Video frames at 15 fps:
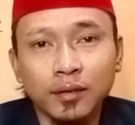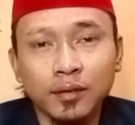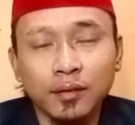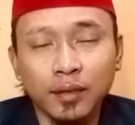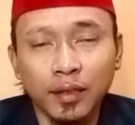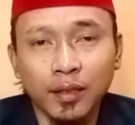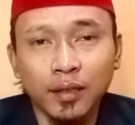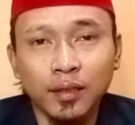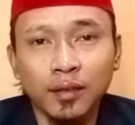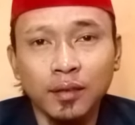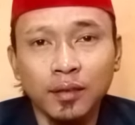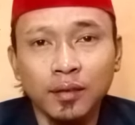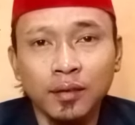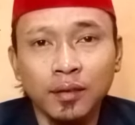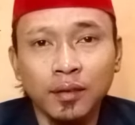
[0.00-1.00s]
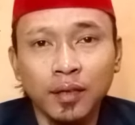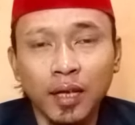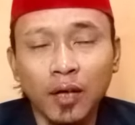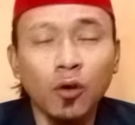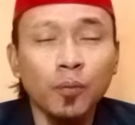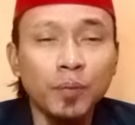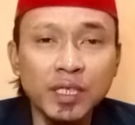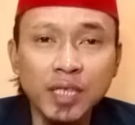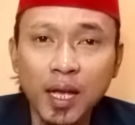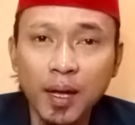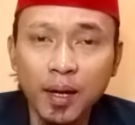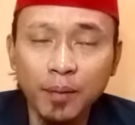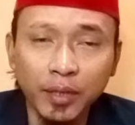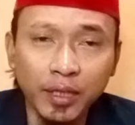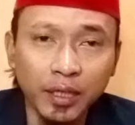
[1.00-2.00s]
Ya. Lah kok bisa
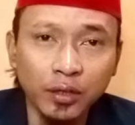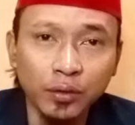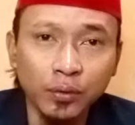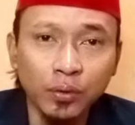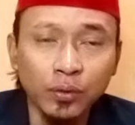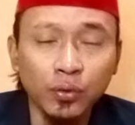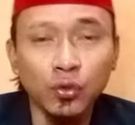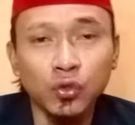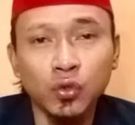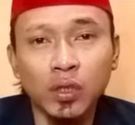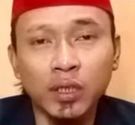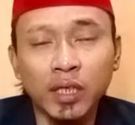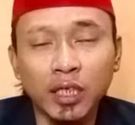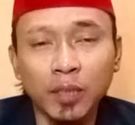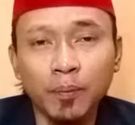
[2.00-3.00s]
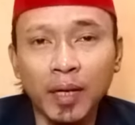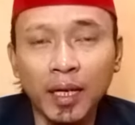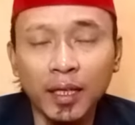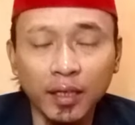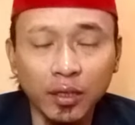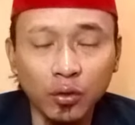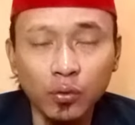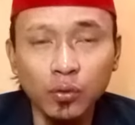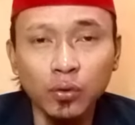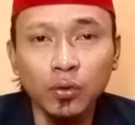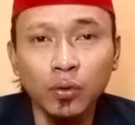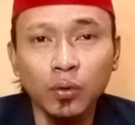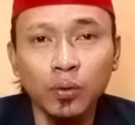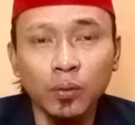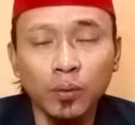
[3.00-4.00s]
begitu? Tujuannya di pelet itu
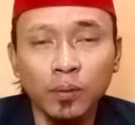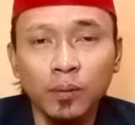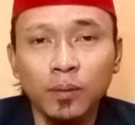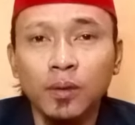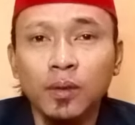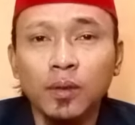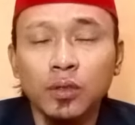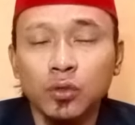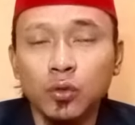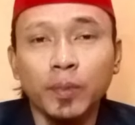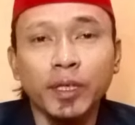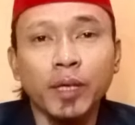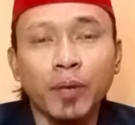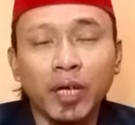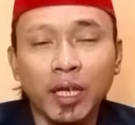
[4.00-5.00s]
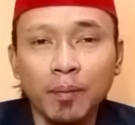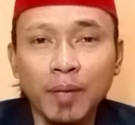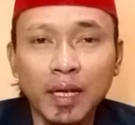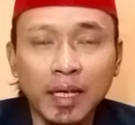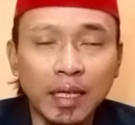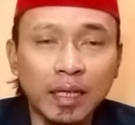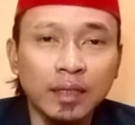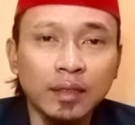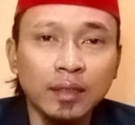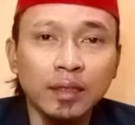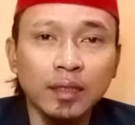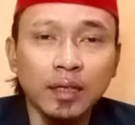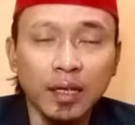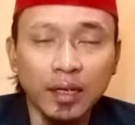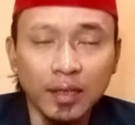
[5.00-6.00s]
untuk supaya bagaimana?
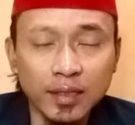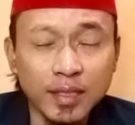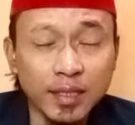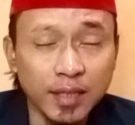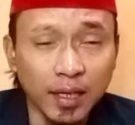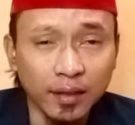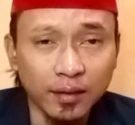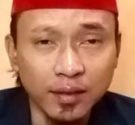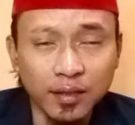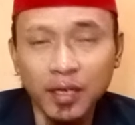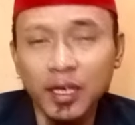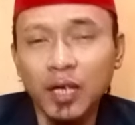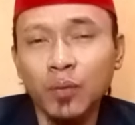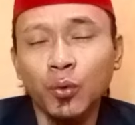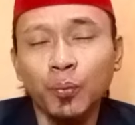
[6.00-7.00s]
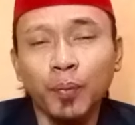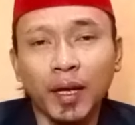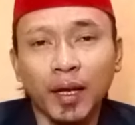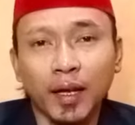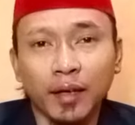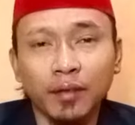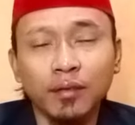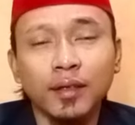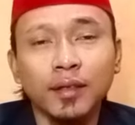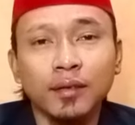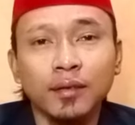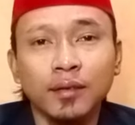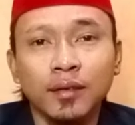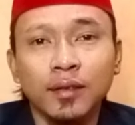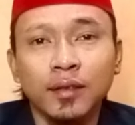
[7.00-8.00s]
Karena sejatinya ilmu pelet
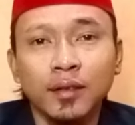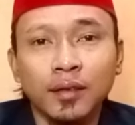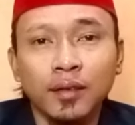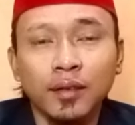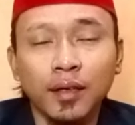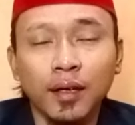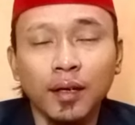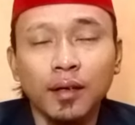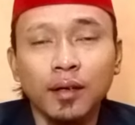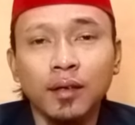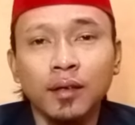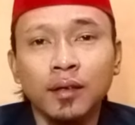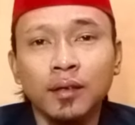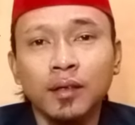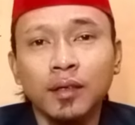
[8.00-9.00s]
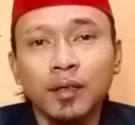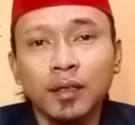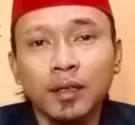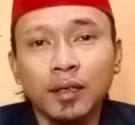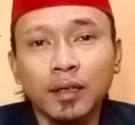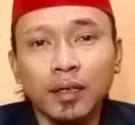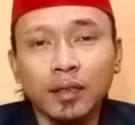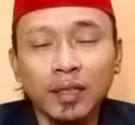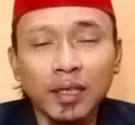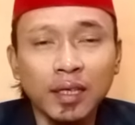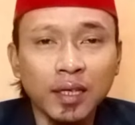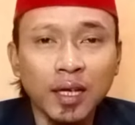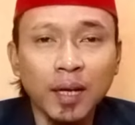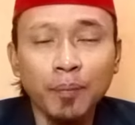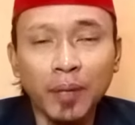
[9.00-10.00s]
ya.
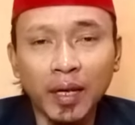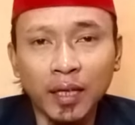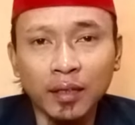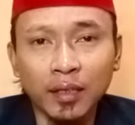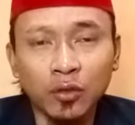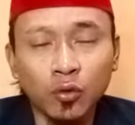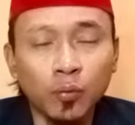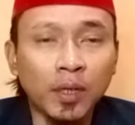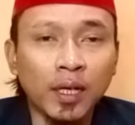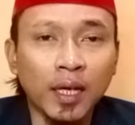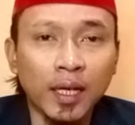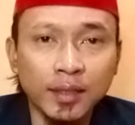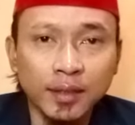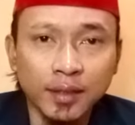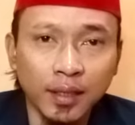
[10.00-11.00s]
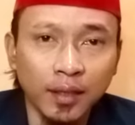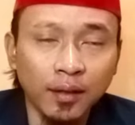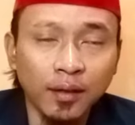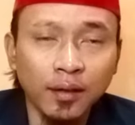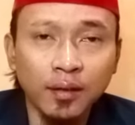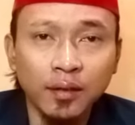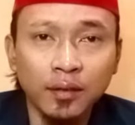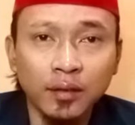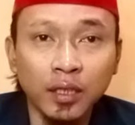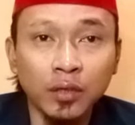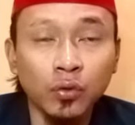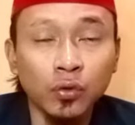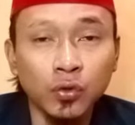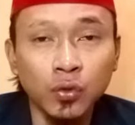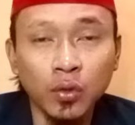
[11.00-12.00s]
Ketika pelet itu berhasil
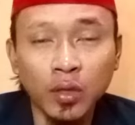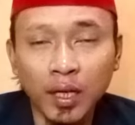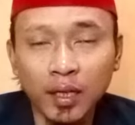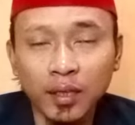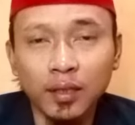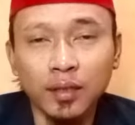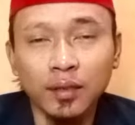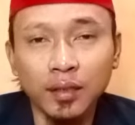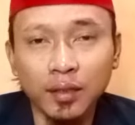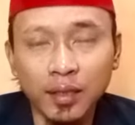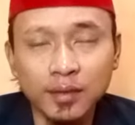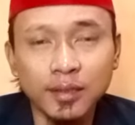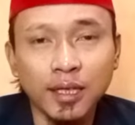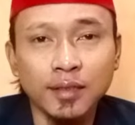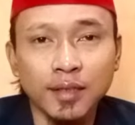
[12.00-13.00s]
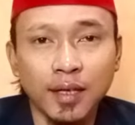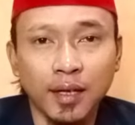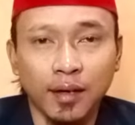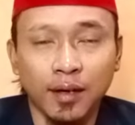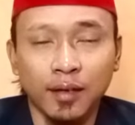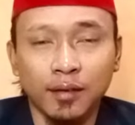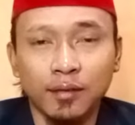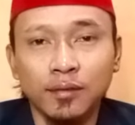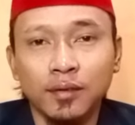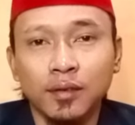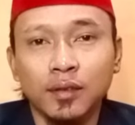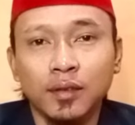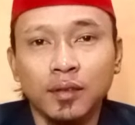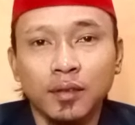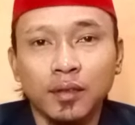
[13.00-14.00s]
ditujukan ke titik sasaran
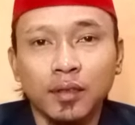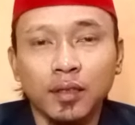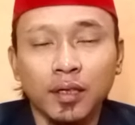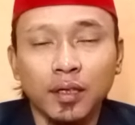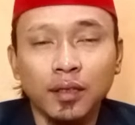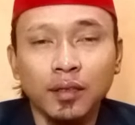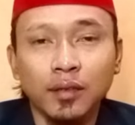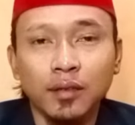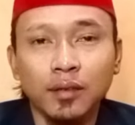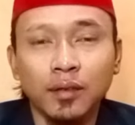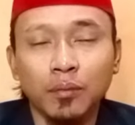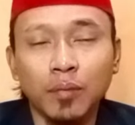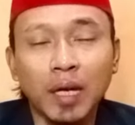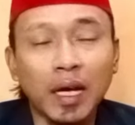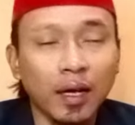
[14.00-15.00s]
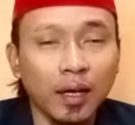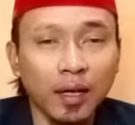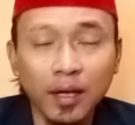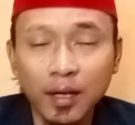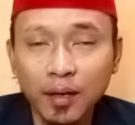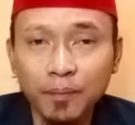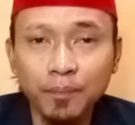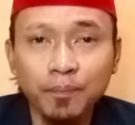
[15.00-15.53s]
ya, maka